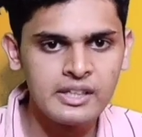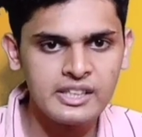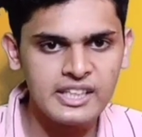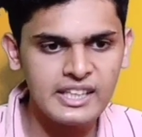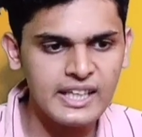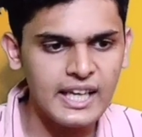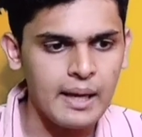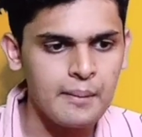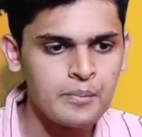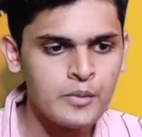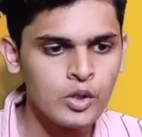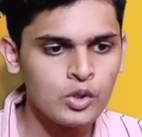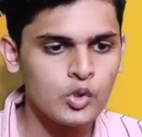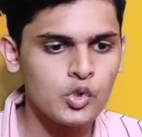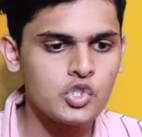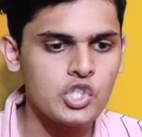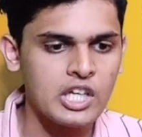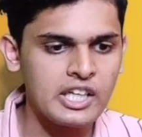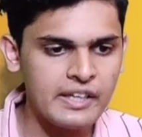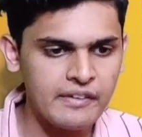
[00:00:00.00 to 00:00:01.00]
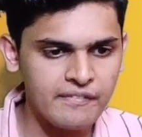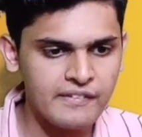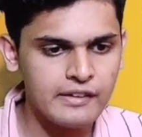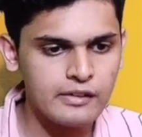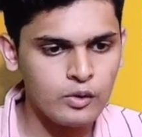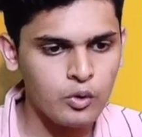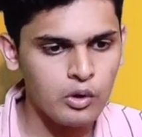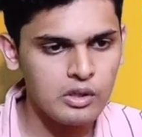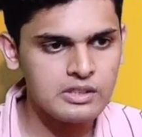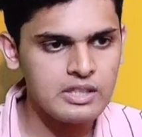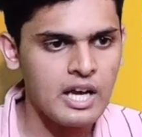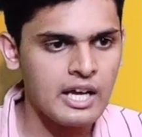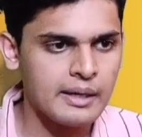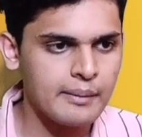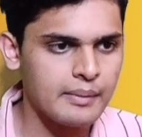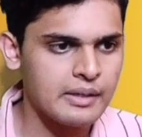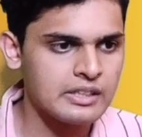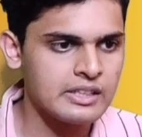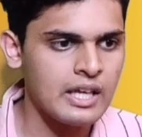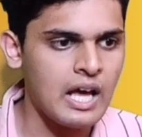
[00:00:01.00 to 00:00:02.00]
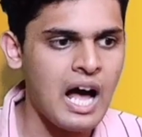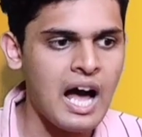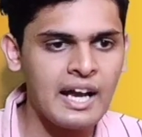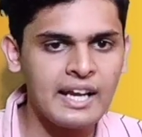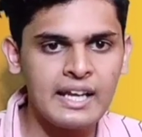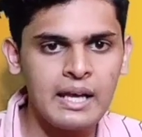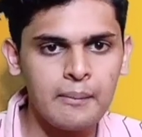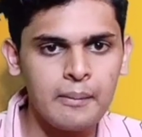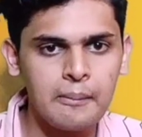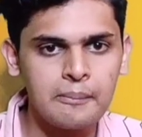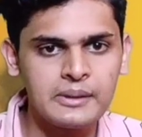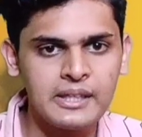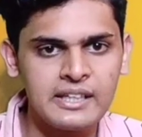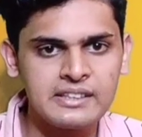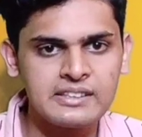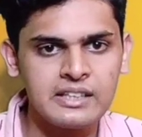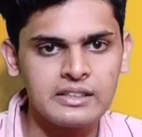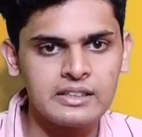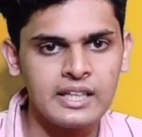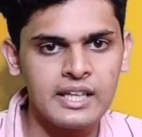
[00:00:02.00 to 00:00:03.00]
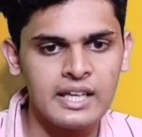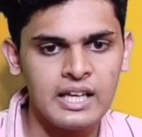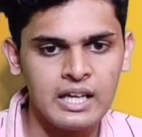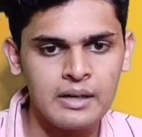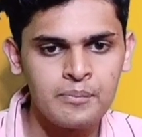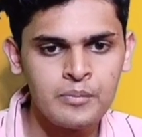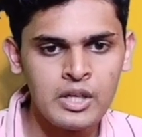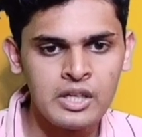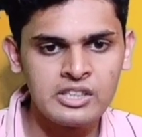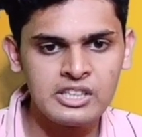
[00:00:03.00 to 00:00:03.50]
ठीक है तो चलिए फिर थोड़ा सा आगे बढ़ते हैं आगे आप, आप देख सकते हैं यार